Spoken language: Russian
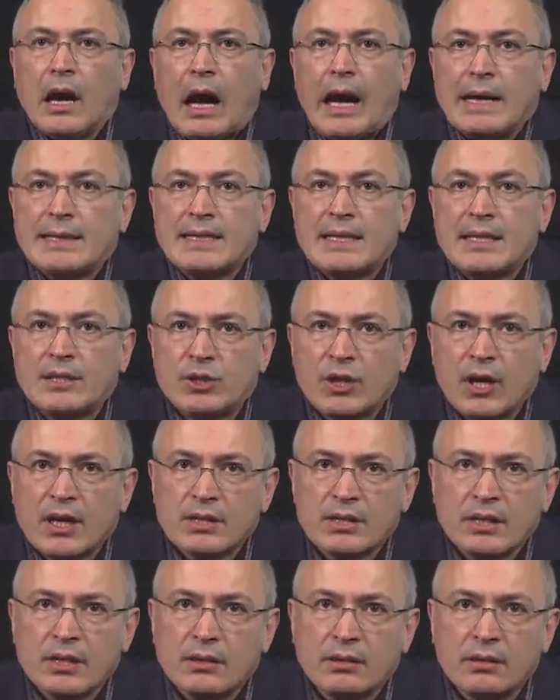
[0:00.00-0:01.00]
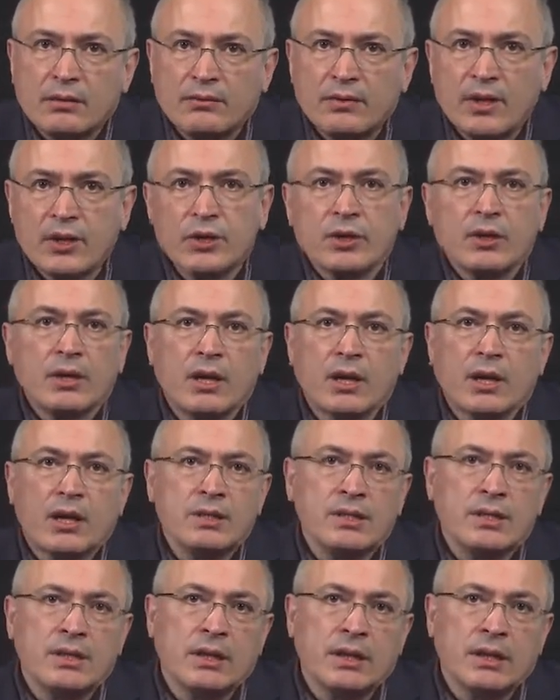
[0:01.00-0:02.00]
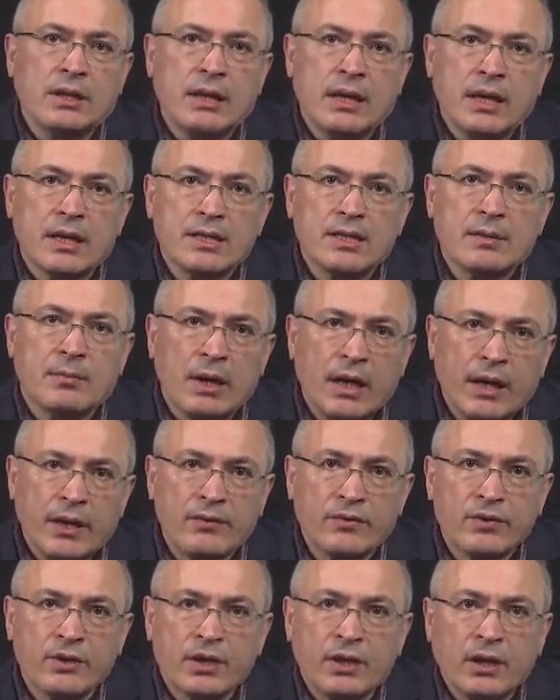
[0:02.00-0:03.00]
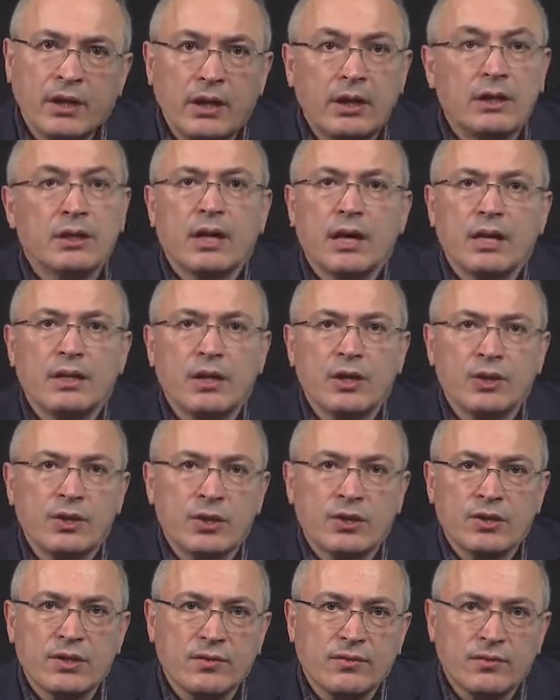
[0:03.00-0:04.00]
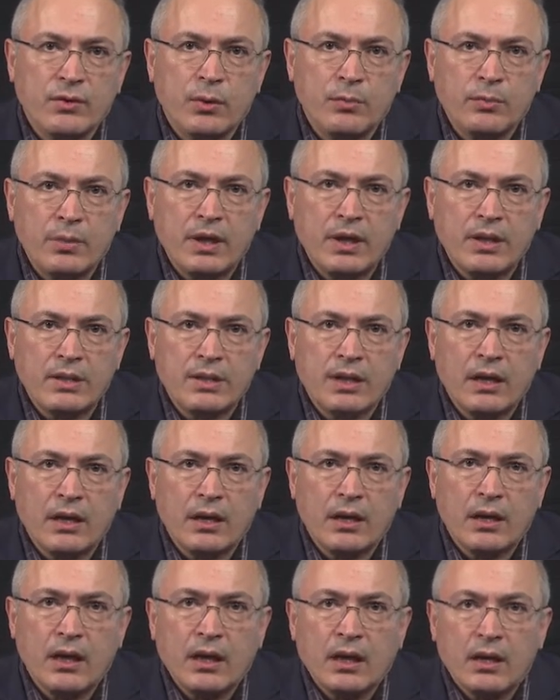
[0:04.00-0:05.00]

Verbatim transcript: А сейчас важен карантин для заболевших и находящихся в группе риска –